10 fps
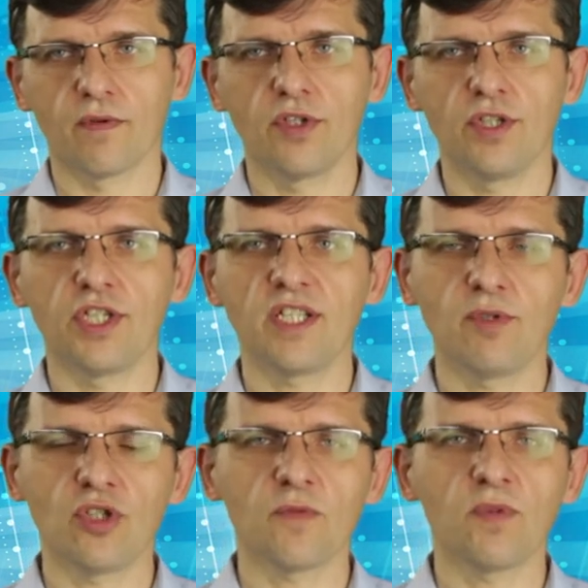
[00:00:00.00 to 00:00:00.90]
Czyli
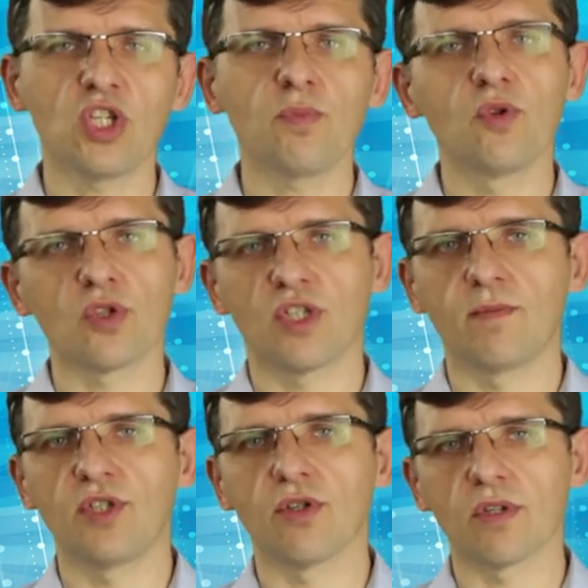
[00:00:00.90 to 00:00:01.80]
75 minus
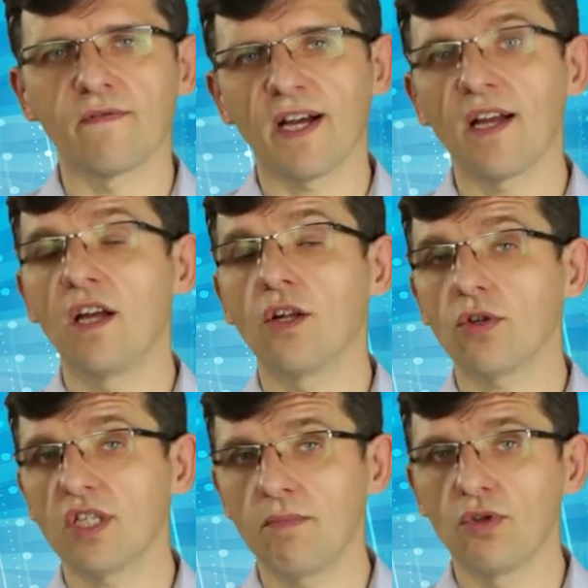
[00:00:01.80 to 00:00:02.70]
82
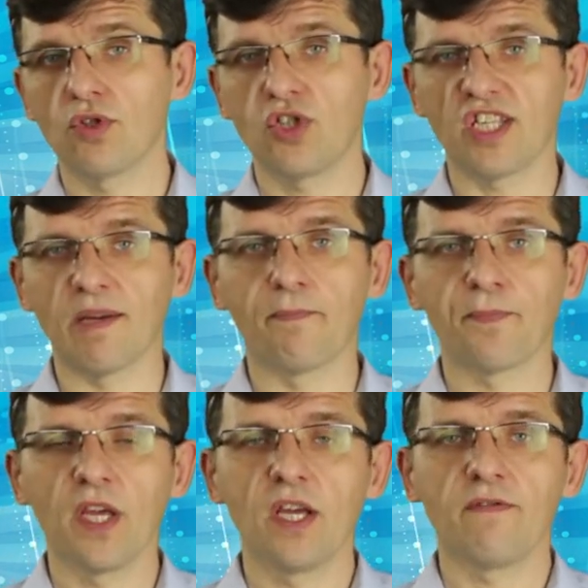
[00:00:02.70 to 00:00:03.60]
to jest minus 7.
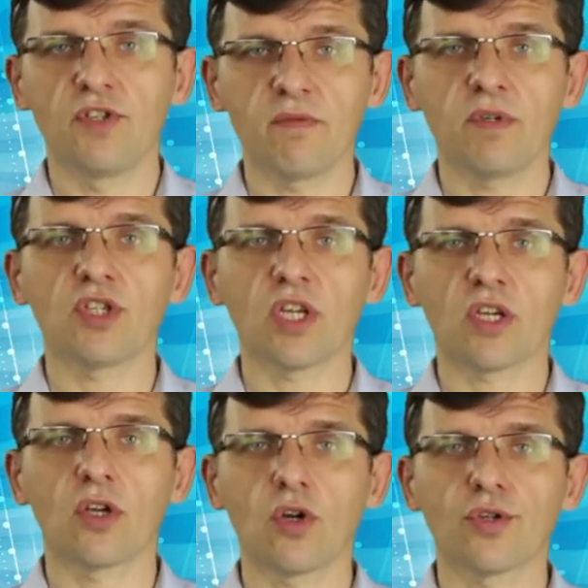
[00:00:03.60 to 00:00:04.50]
Widzimy, że
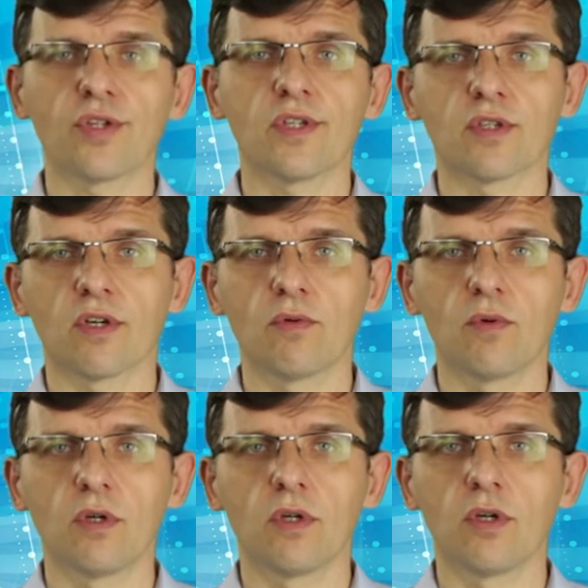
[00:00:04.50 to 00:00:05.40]
koszty
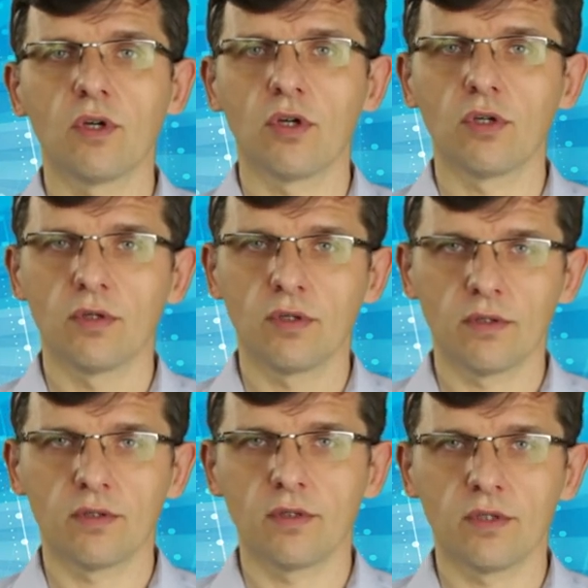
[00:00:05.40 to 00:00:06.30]
są,
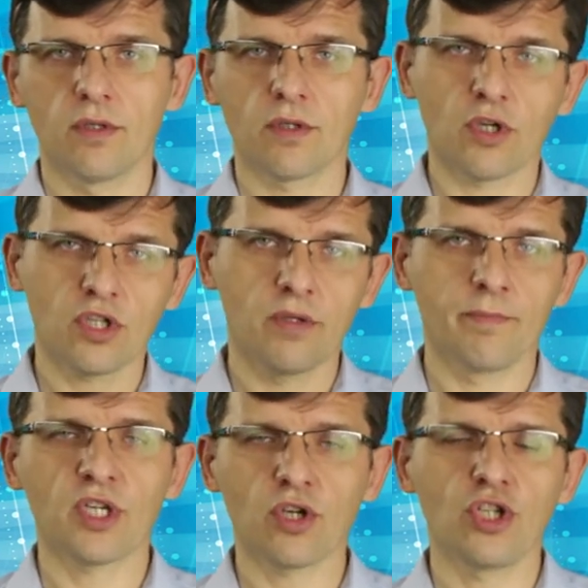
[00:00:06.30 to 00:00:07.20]
y, koszty,
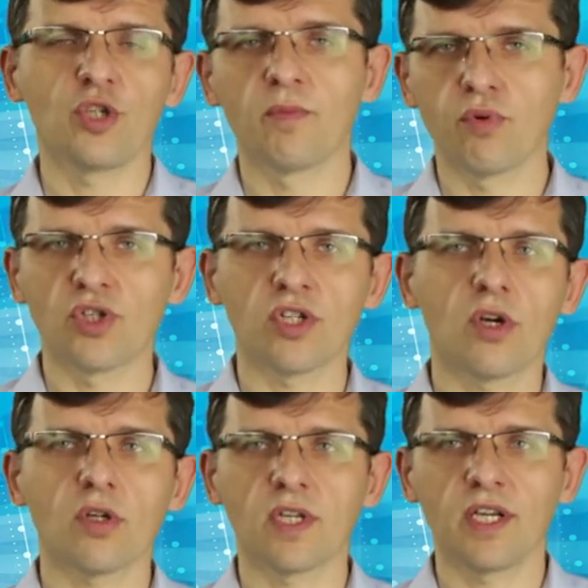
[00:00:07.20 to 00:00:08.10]
przekroczyliśmy budżet
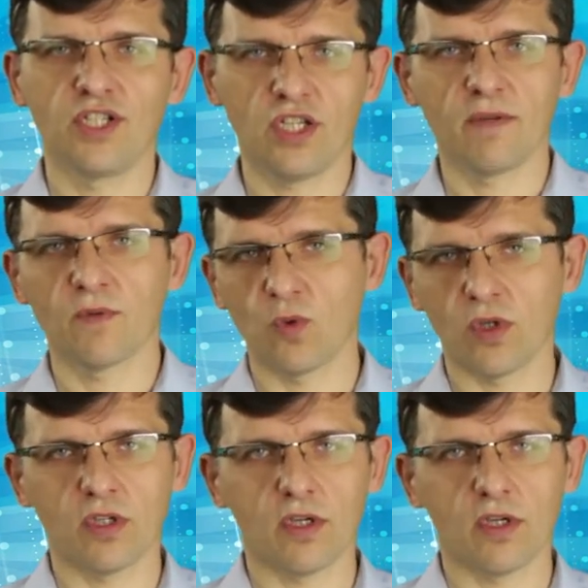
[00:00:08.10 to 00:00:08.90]
o te 7 zł.